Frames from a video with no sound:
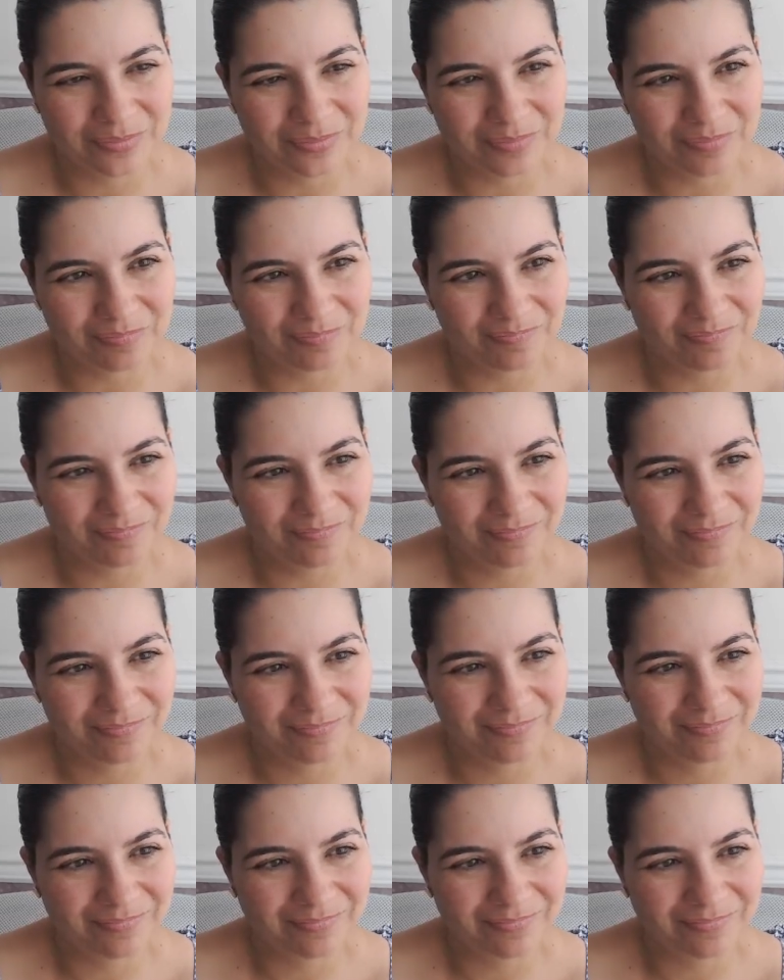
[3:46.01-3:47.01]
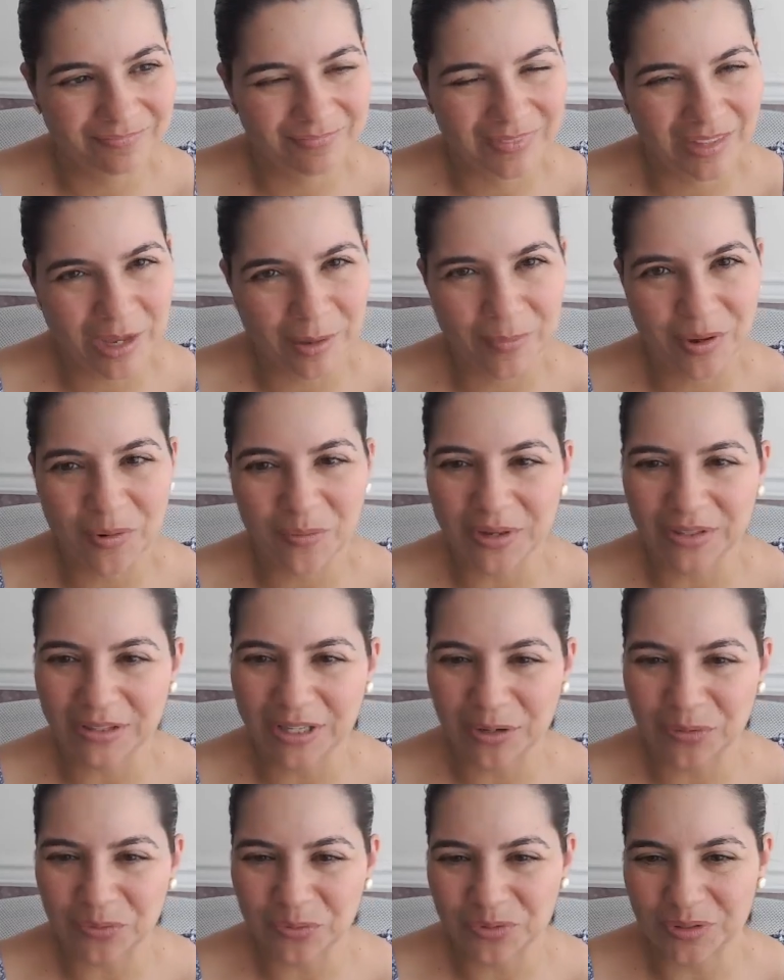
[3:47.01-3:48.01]
¿Mm? ¿Qué me
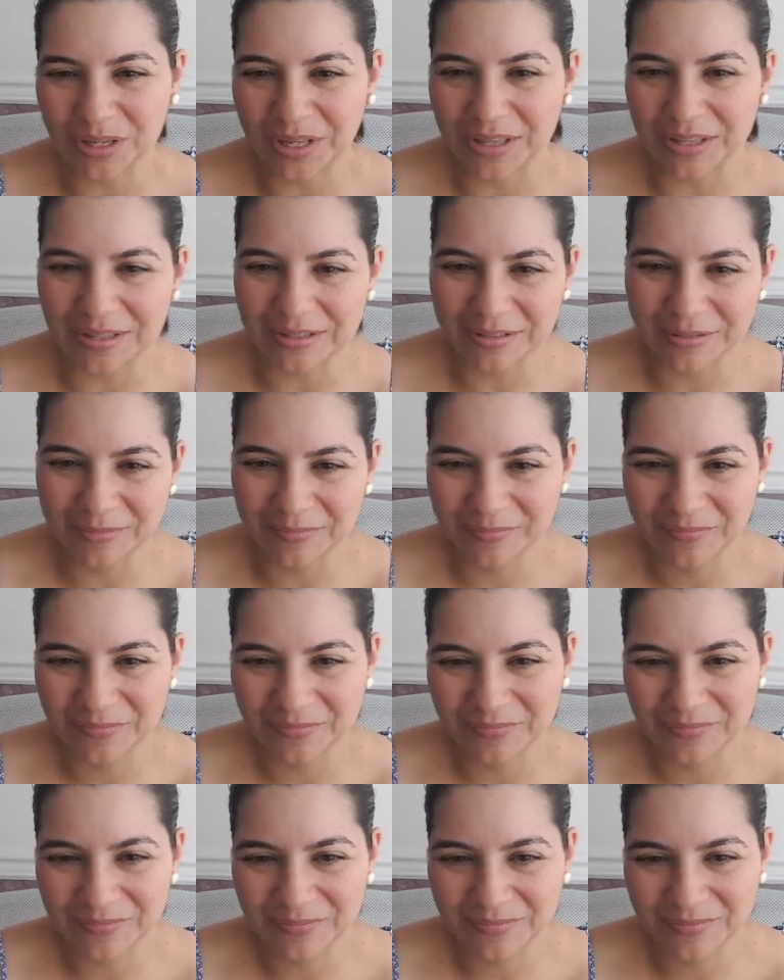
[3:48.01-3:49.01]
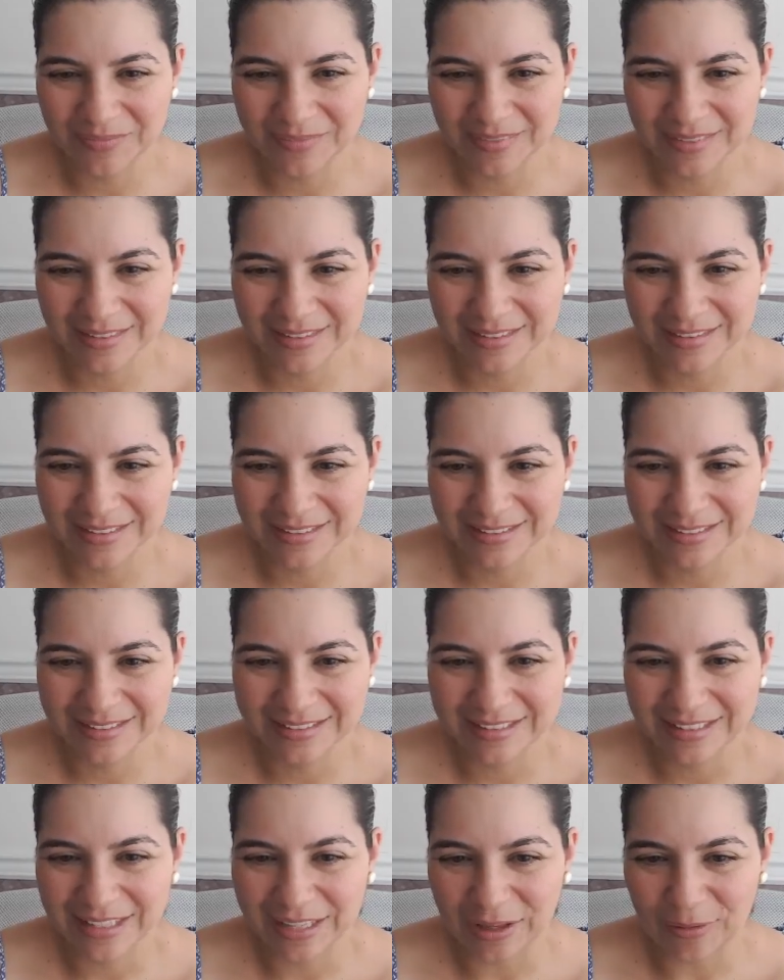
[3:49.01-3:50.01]
cuentan ustedes?
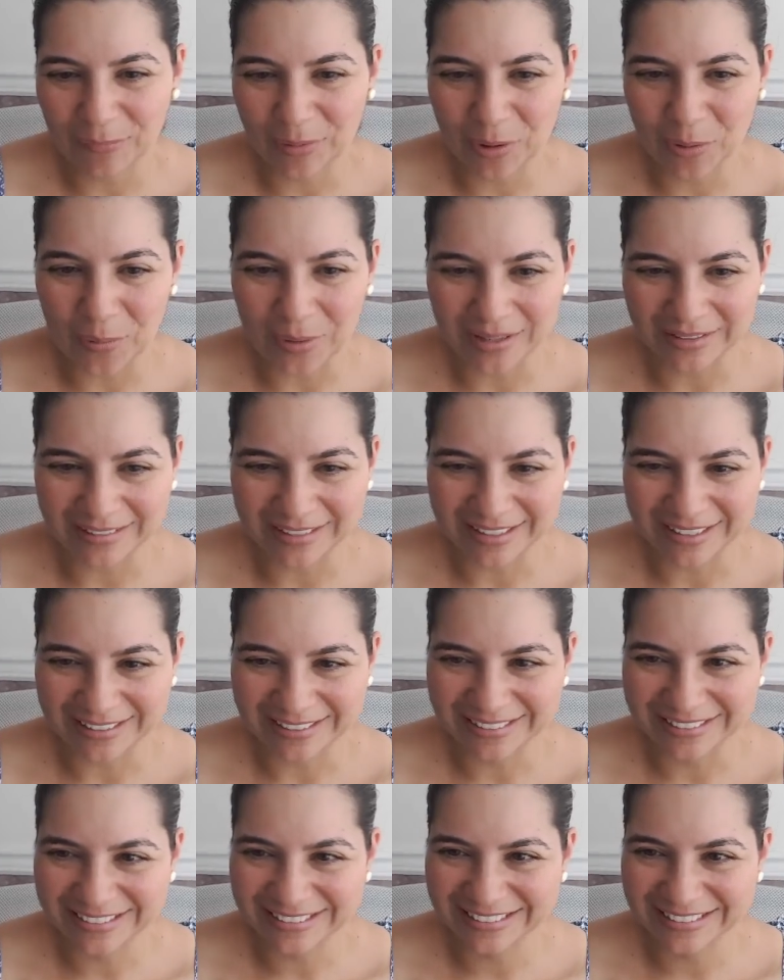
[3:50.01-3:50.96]
¿Qué me cuentan?